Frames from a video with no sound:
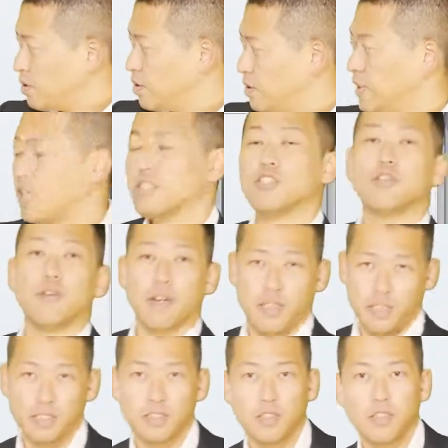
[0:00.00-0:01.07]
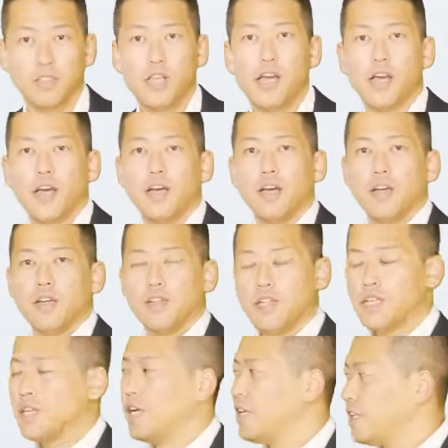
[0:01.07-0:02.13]
出やすいわけです。で、
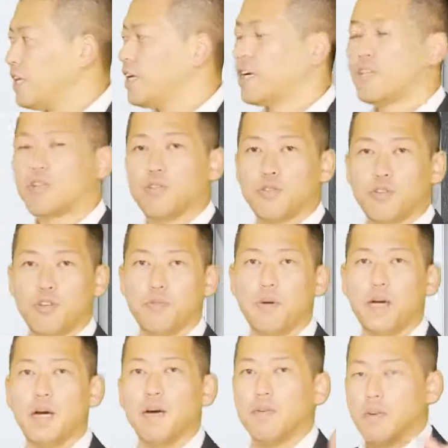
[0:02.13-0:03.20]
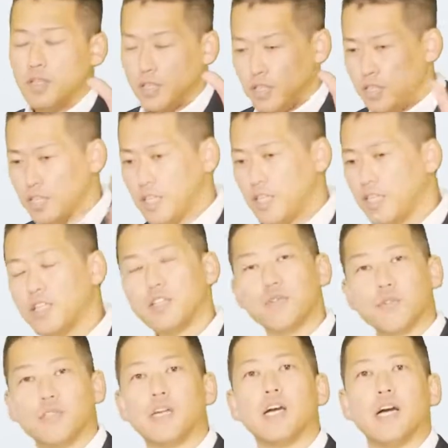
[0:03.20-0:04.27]
何が言いたいかっていうと、今、インターネット
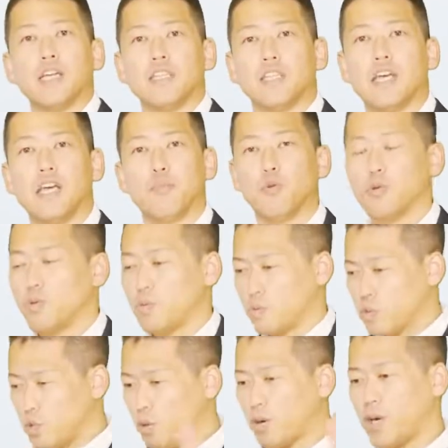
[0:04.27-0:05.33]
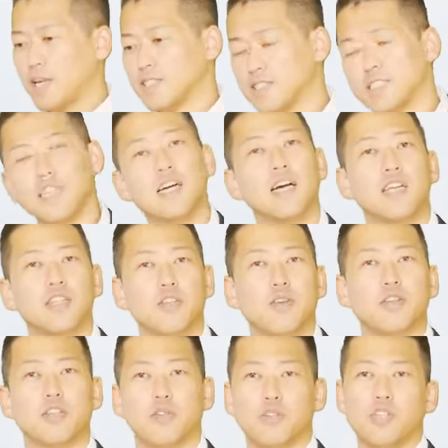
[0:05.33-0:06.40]
の世界ってもう超監視社会って言わ
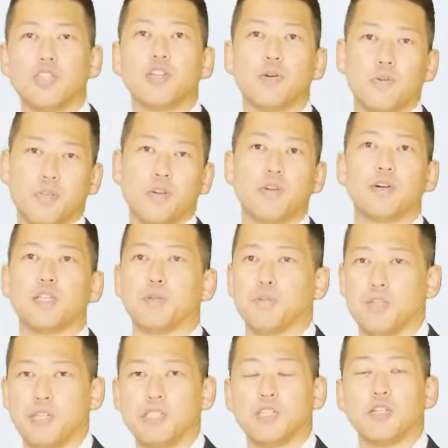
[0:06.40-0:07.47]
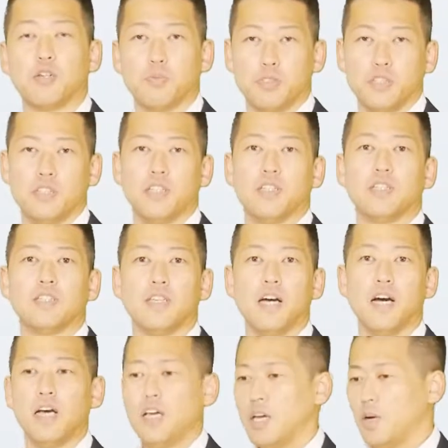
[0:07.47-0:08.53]
れたの聞いたことある方もいらっしゃるかもしれないです
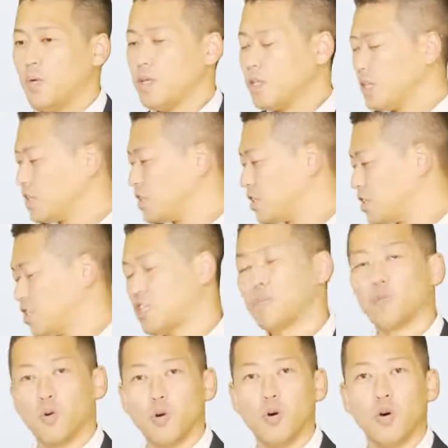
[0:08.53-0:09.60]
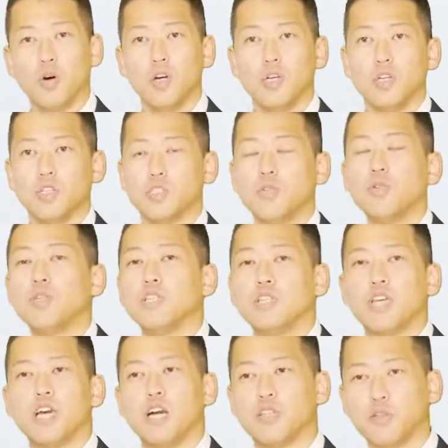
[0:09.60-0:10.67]
が、私たちってもう、その人
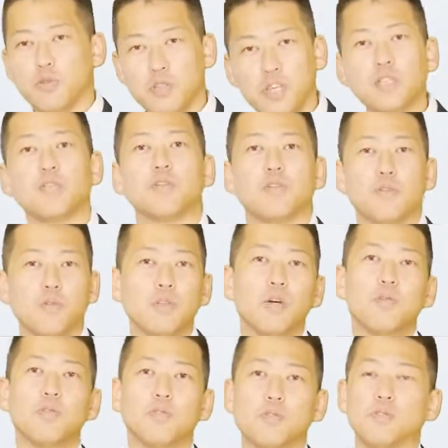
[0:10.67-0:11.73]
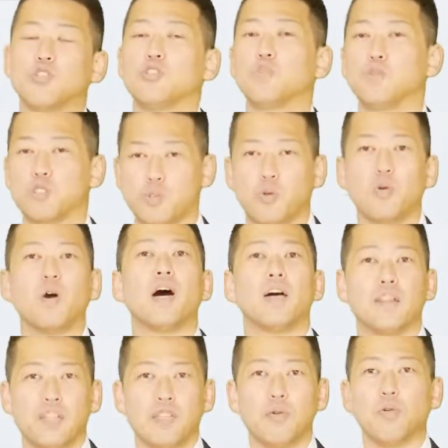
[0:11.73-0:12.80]
間がどんな人でどんなことに趣味思考が
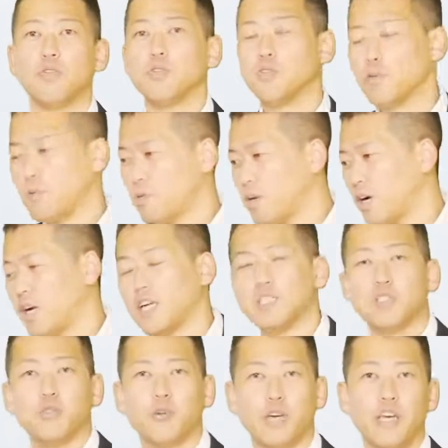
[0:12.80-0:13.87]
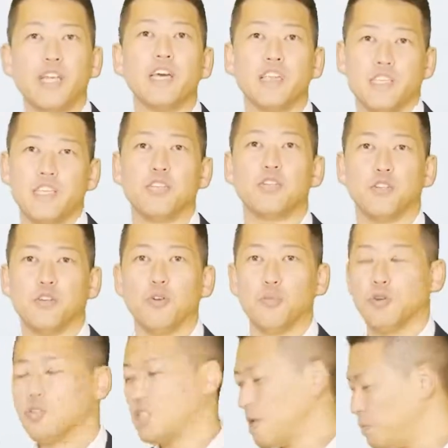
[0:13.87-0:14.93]
あって、どういうところが活動エリアでっていうのを
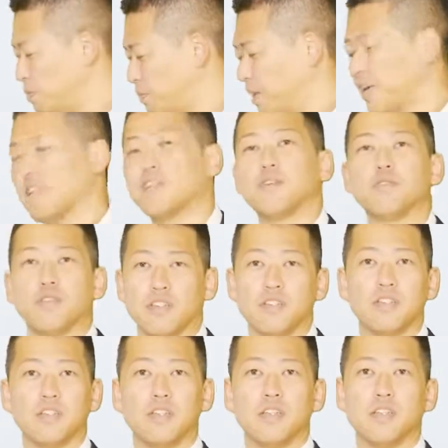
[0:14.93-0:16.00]
もう全部バレてるんです。